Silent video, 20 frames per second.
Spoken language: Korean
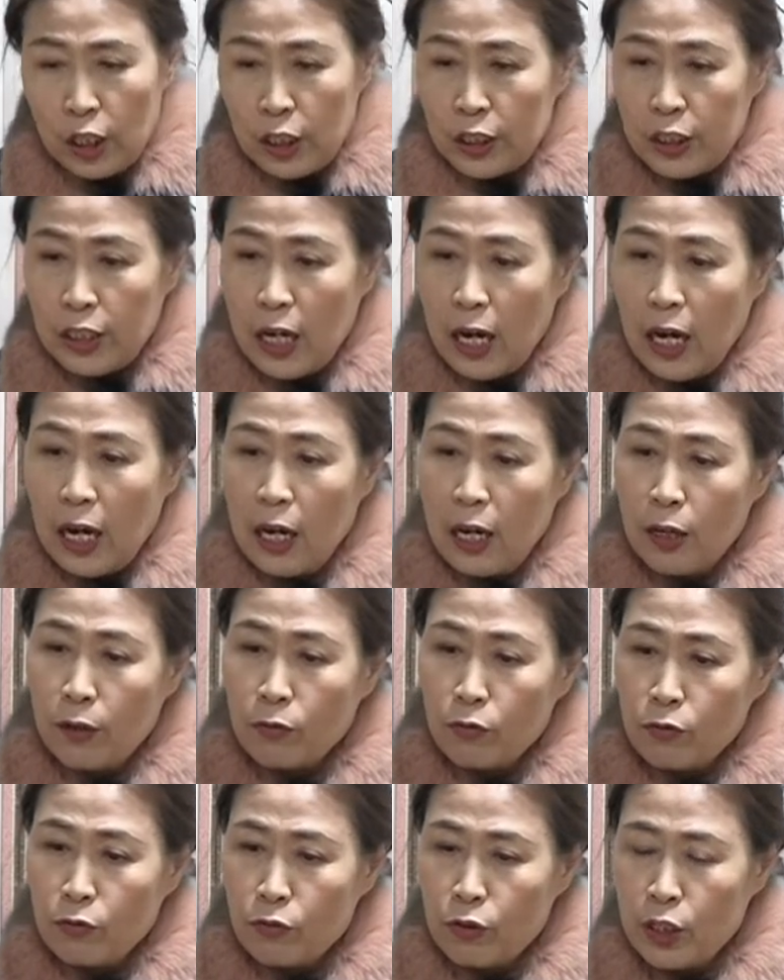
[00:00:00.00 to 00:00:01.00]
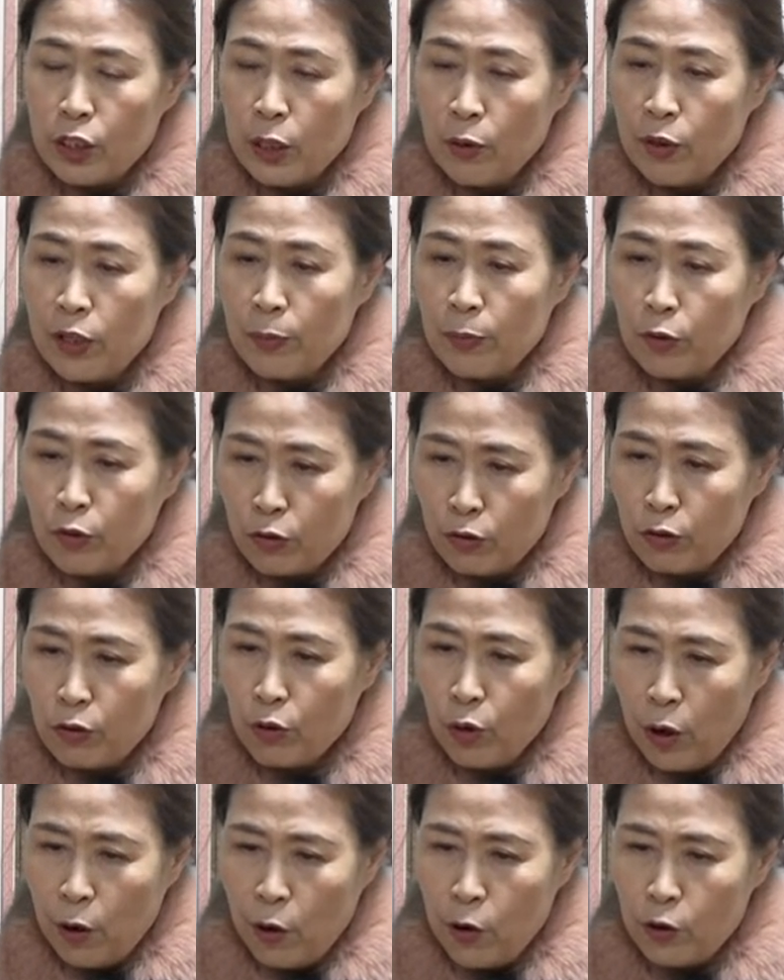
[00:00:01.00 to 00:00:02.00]
자, 우리 채울님도
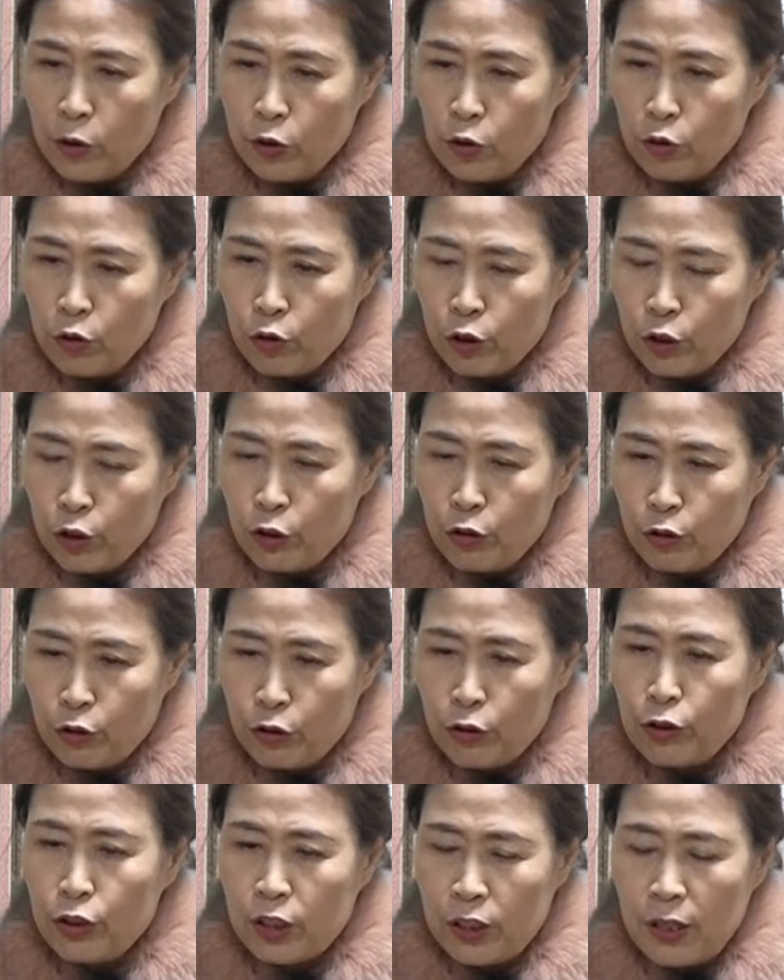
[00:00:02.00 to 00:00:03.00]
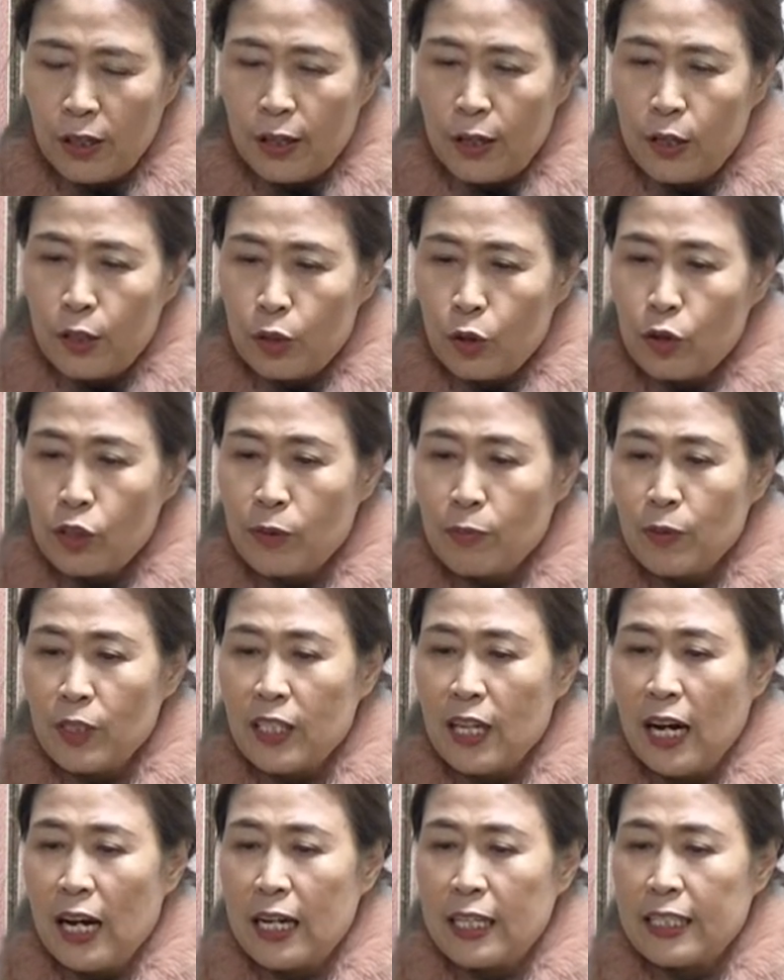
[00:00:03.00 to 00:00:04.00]
어, 굿, 굿.
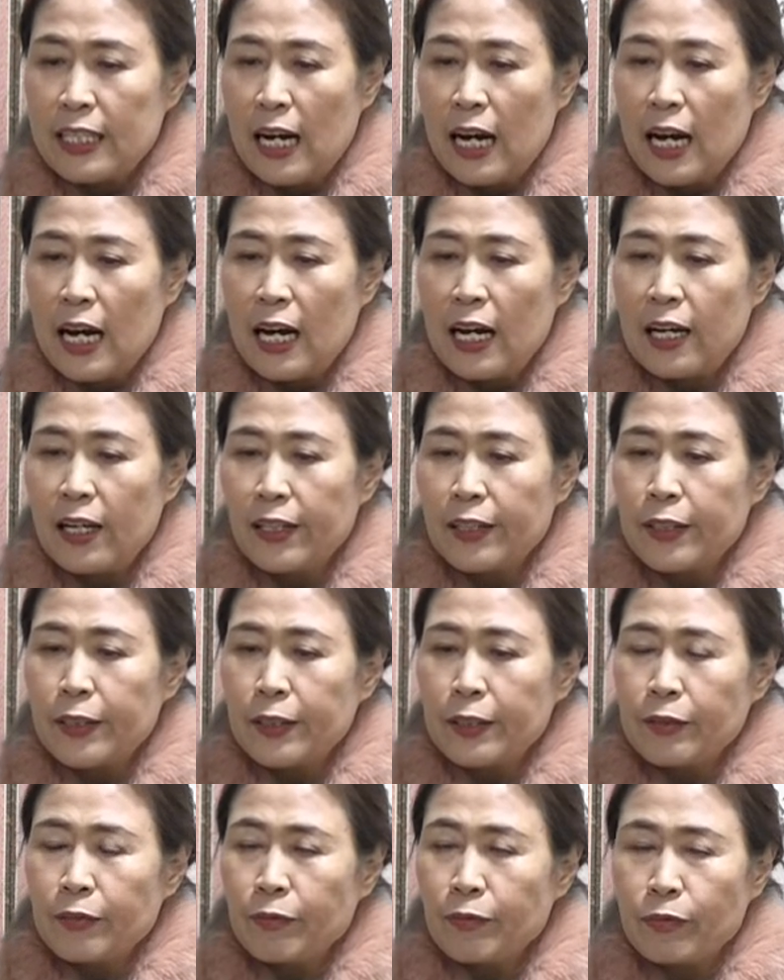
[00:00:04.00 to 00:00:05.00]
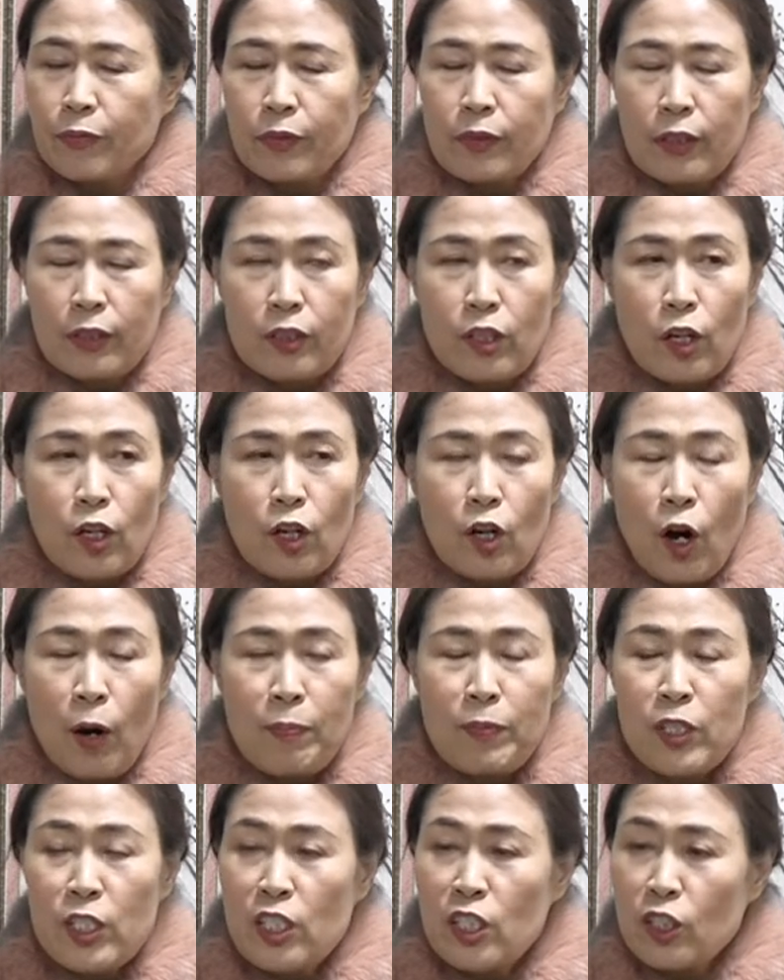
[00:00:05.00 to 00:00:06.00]
좋습니다. 자, 저
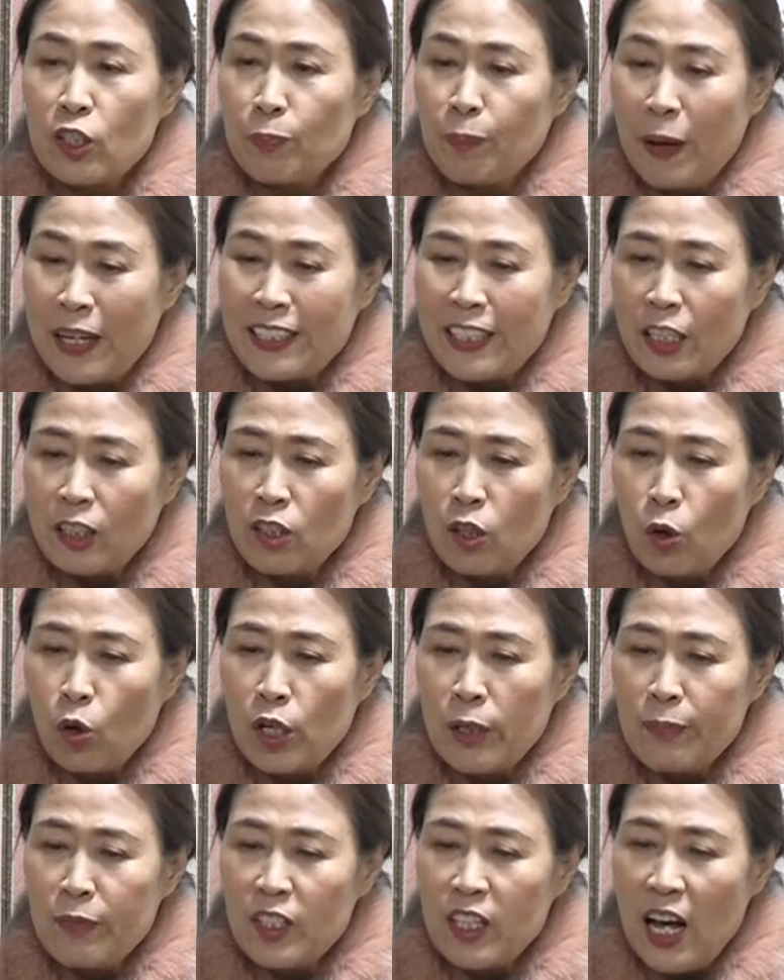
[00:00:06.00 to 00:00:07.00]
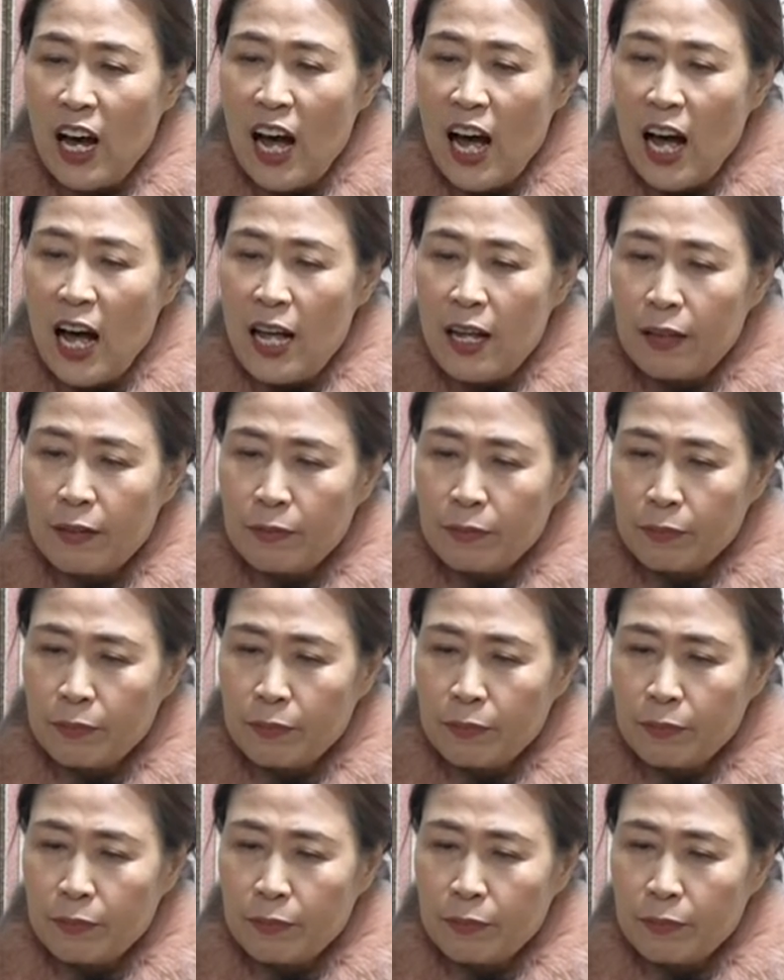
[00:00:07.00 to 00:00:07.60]
엄지를 바짝 들어 올립니다.